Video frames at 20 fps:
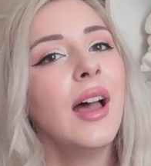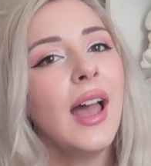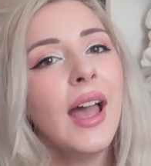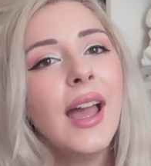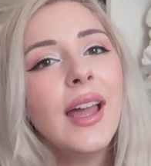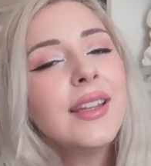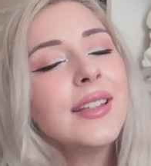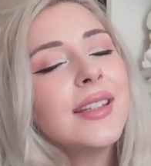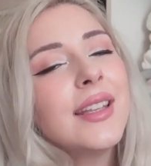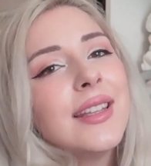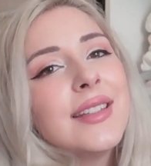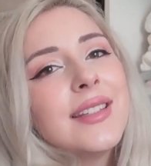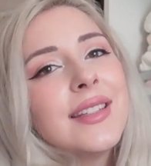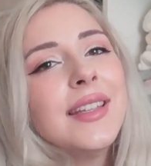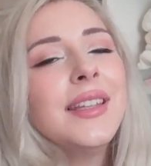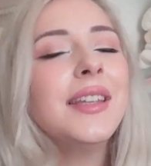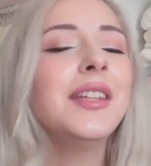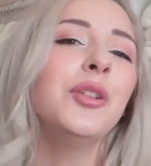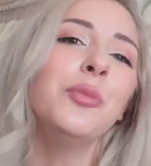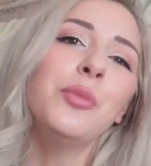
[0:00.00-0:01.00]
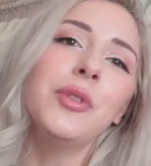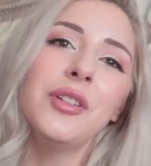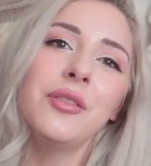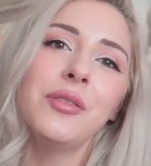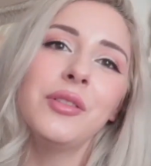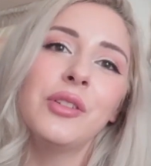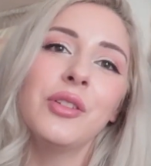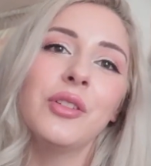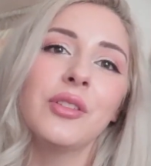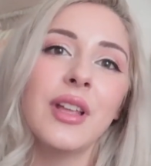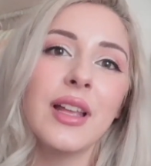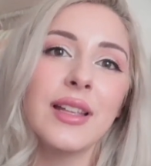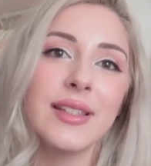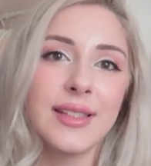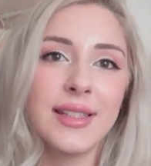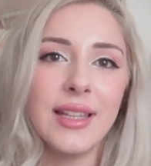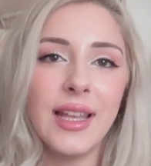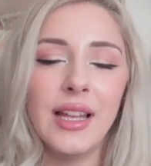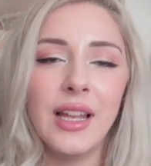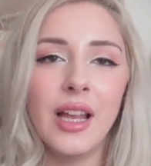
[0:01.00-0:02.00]
Herkese yeni bir videodan
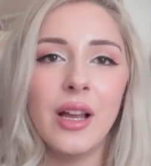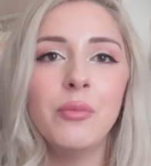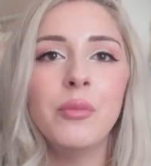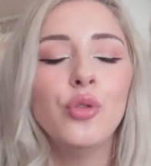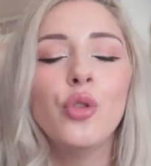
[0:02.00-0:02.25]
selam.